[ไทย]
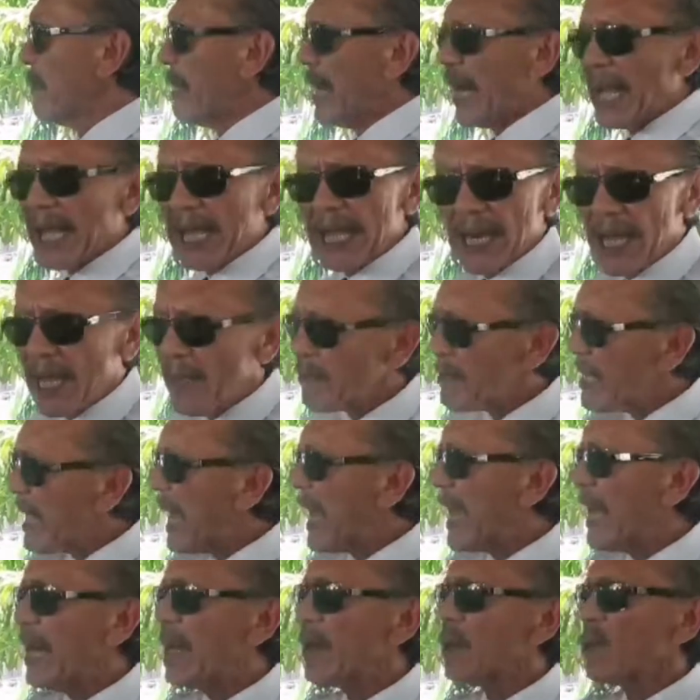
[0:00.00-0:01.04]
ทำอะไรแล้ว
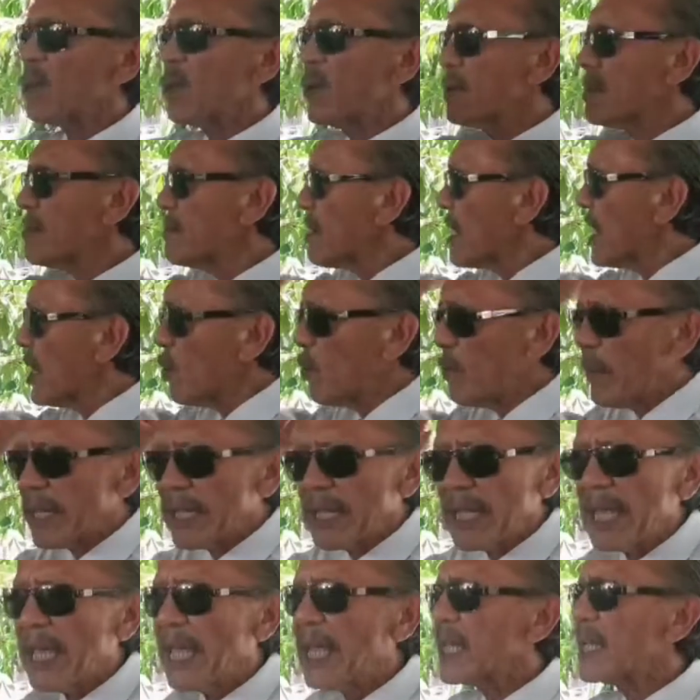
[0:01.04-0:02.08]
แต่แล้วคุณเกิดอุบั
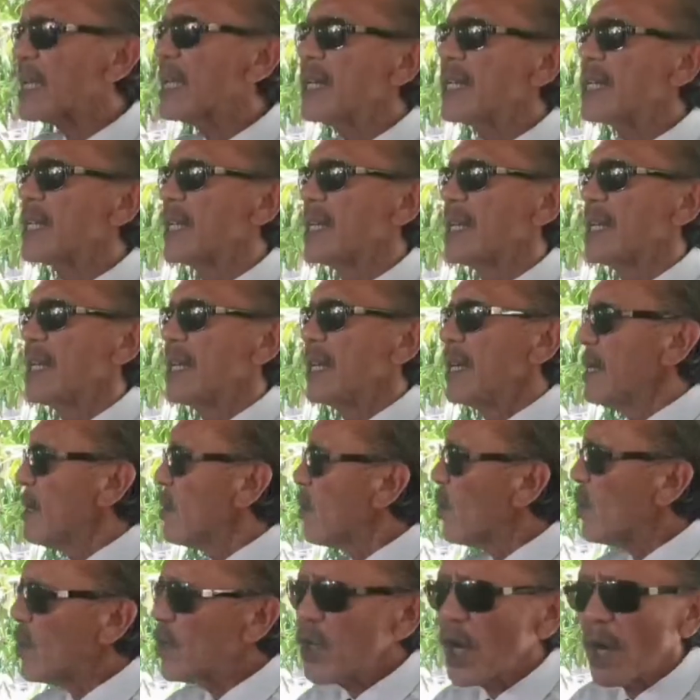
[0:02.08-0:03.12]
ติเหตุขึ้น
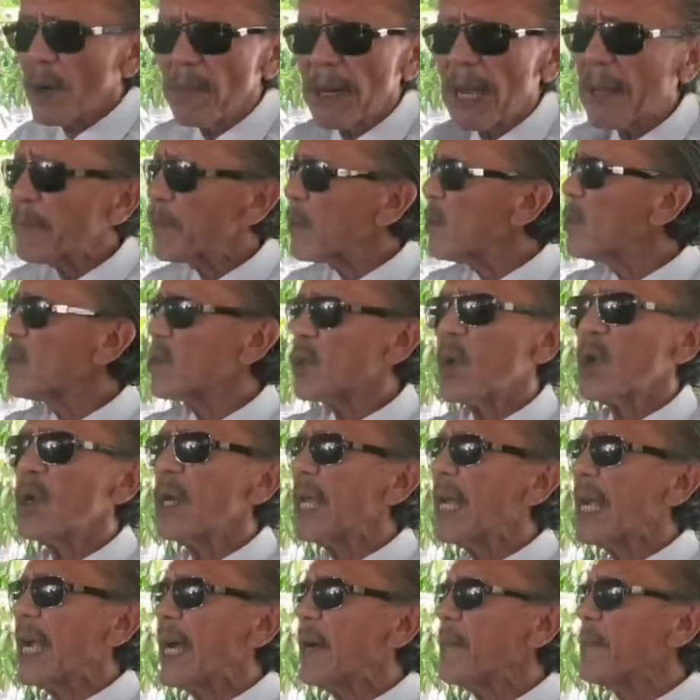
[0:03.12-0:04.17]
คุณยอมรับตร
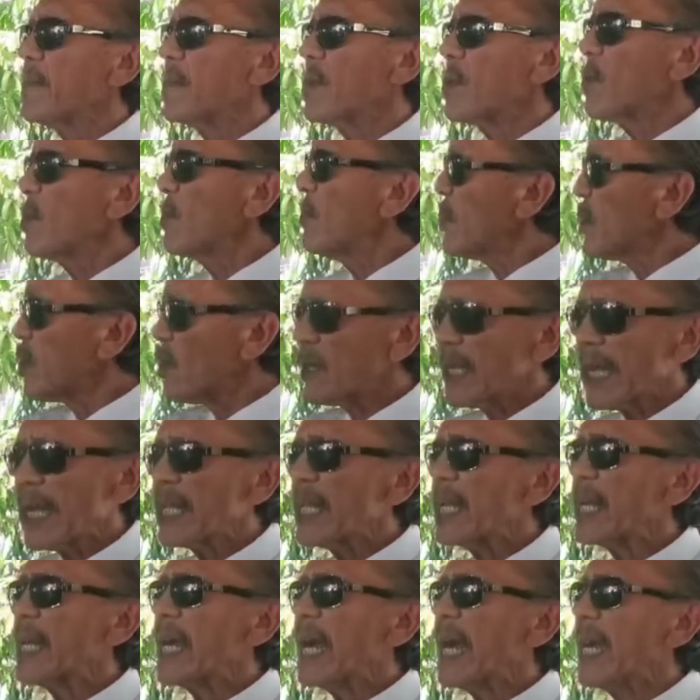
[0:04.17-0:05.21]
งๆเลยครับ คุณไม่ต้องใช้
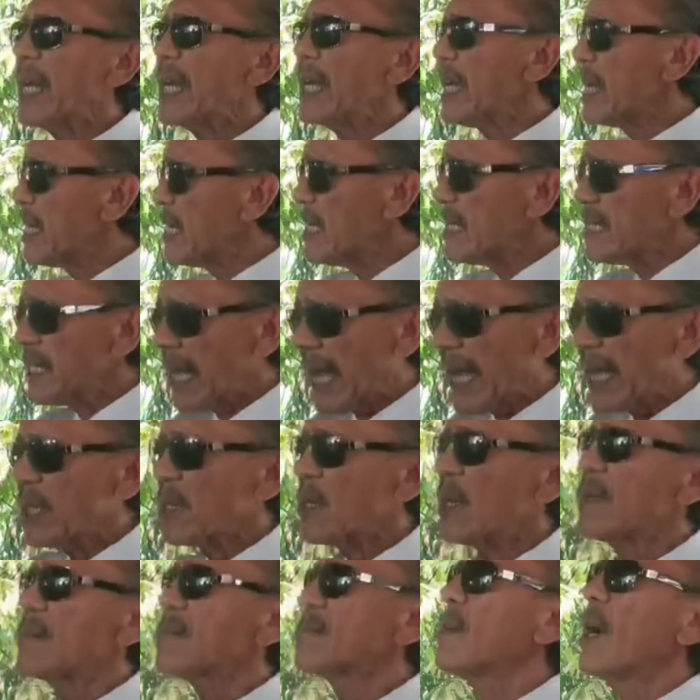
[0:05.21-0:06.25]
ทนายเลยขึ้นศาล
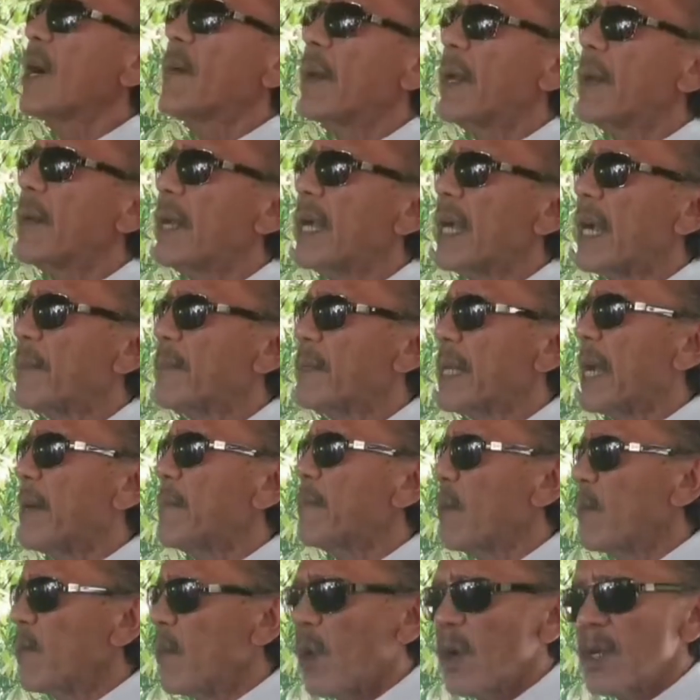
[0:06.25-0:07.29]
ก็ยอมรับเลยครับศาล
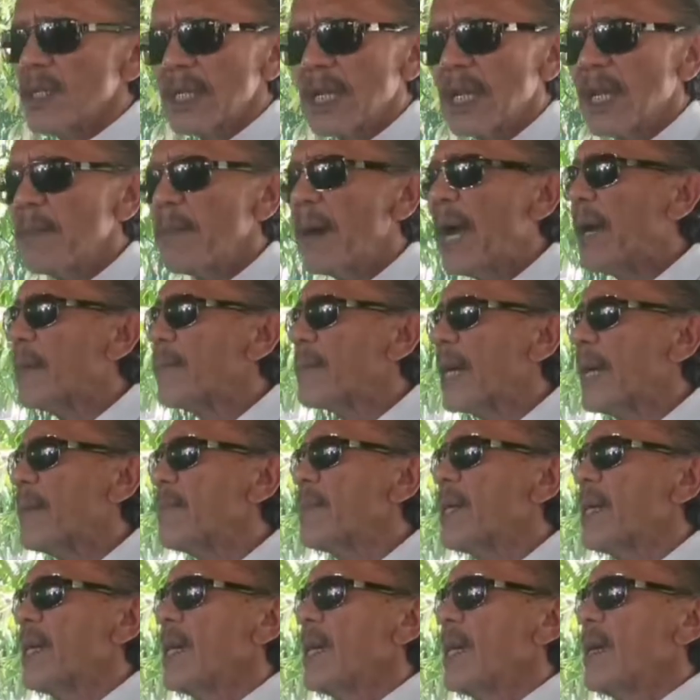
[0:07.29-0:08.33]
ผมขอสารภาพครั
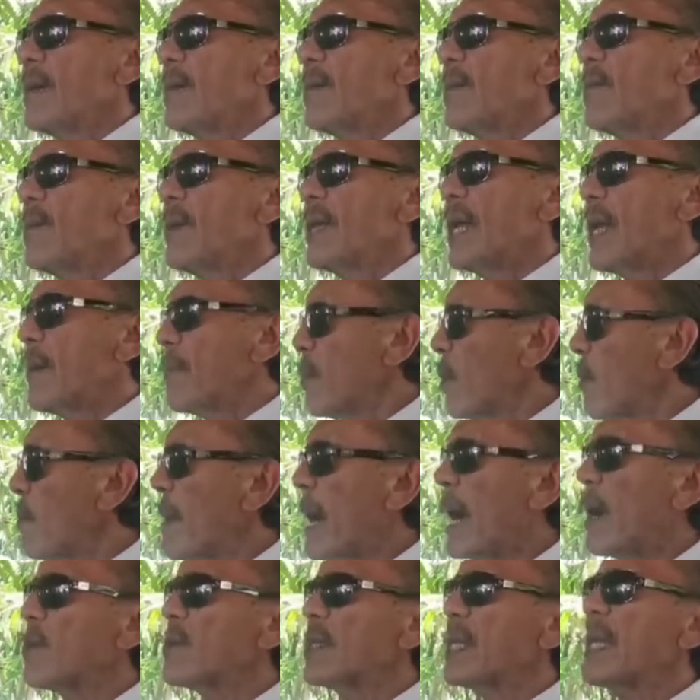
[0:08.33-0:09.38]
บ วันนั้นผม
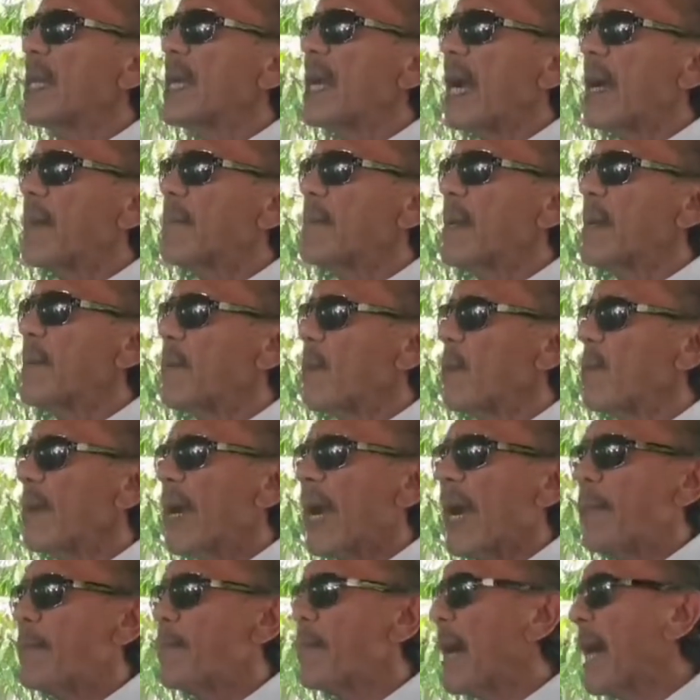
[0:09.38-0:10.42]
เมาจริงครับ แล้วผม
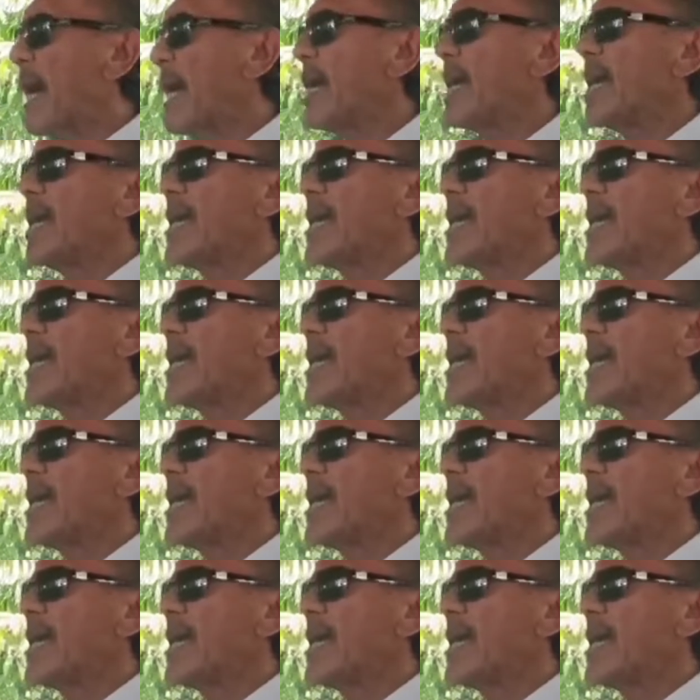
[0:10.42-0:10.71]
ขับไป